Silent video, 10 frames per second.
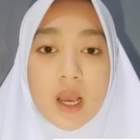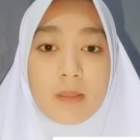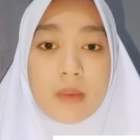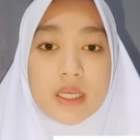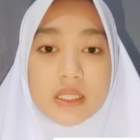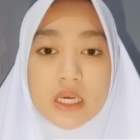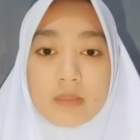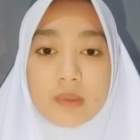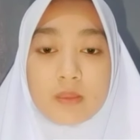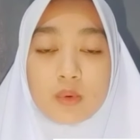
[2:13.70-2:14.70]
banyak
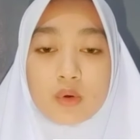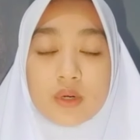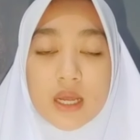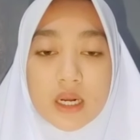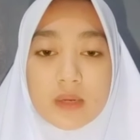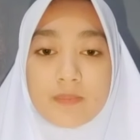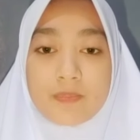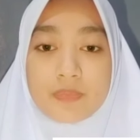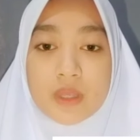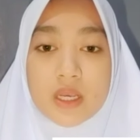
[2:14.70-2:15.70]
pembuluh darah.
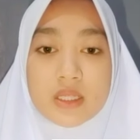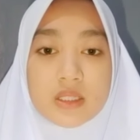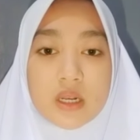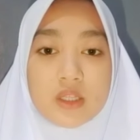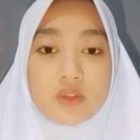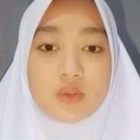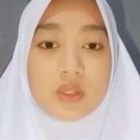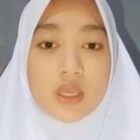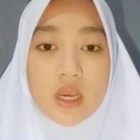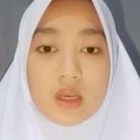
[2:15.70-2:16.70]

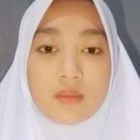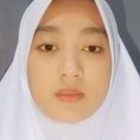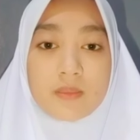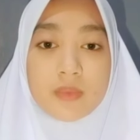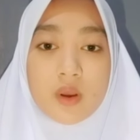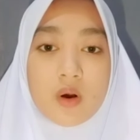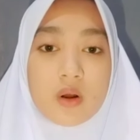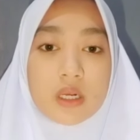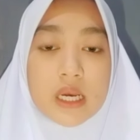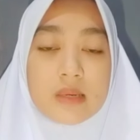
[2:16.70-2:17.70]
Selanjutnya,
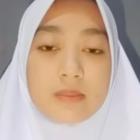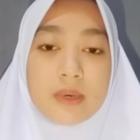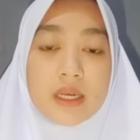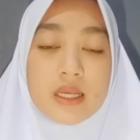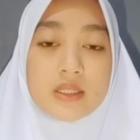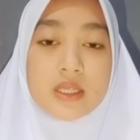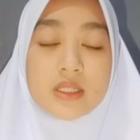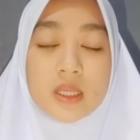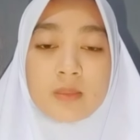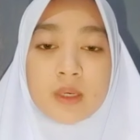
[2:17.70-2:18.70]
organ pada
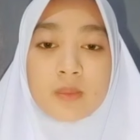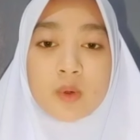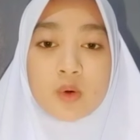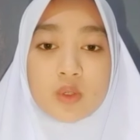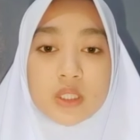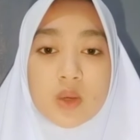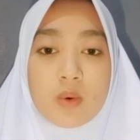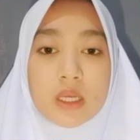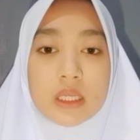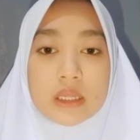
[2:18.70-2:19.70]
sistem reproduksi
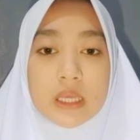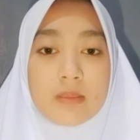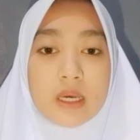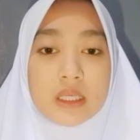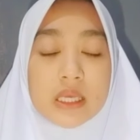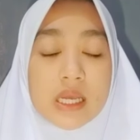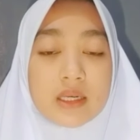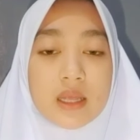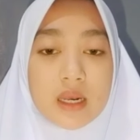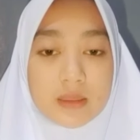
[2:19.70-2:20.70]
wanita bagian
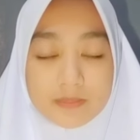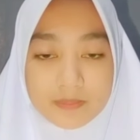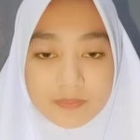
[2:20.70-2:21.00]
dalam.